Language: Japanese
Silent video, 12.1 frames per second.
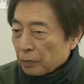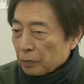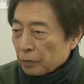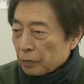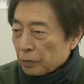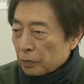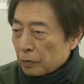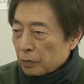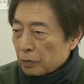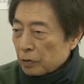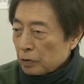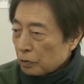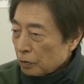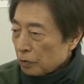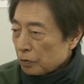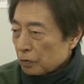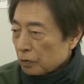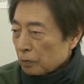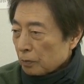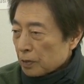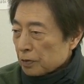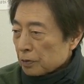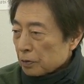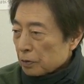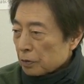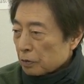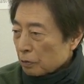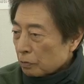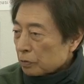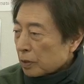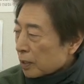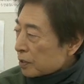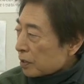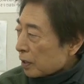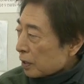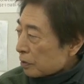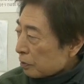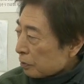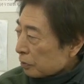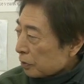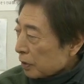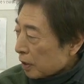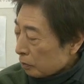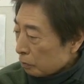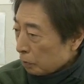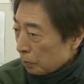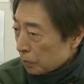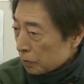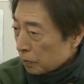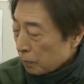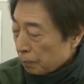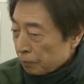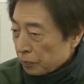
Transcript: あの地方をまずすごく活性化することになると思います。